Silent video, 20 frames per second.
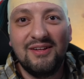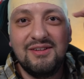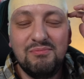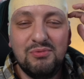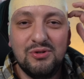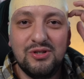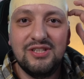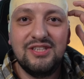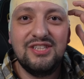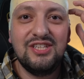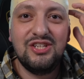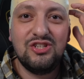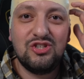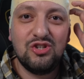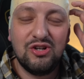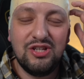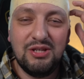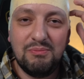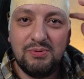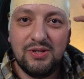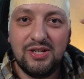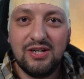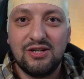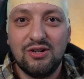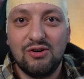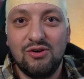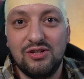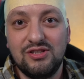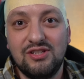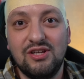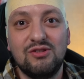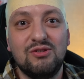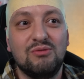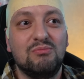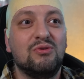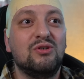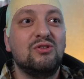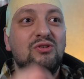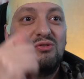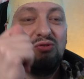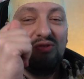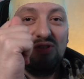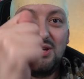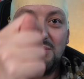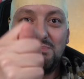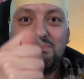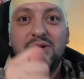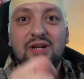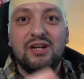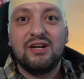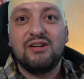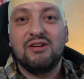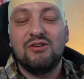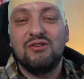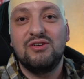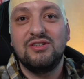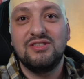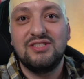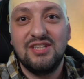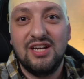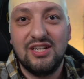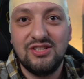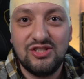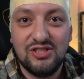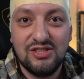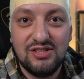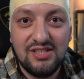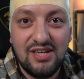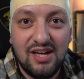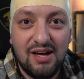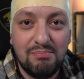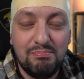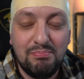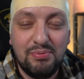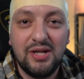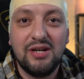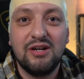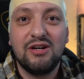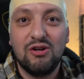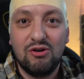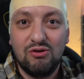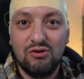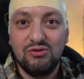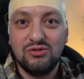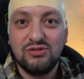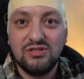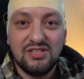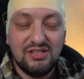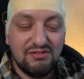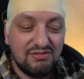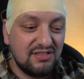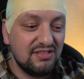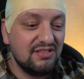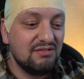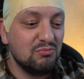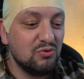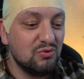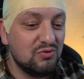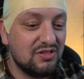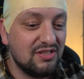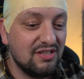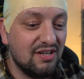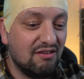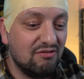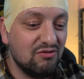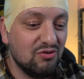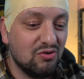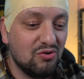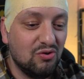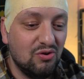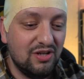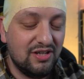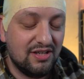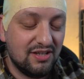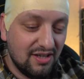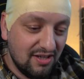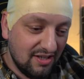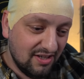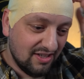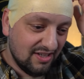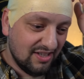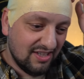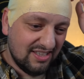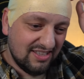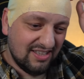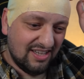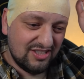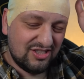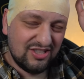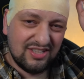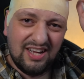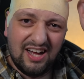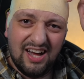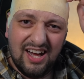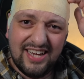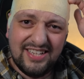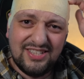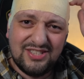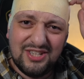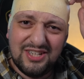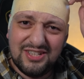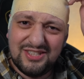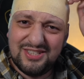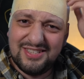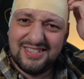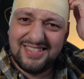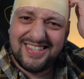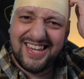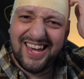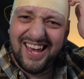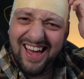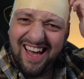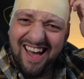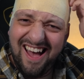будет, ничего не перекроет. Я думаю, ну не перекроет, значит, я перекроюсь и сниму все равно ролик. Значит, ай, чешется.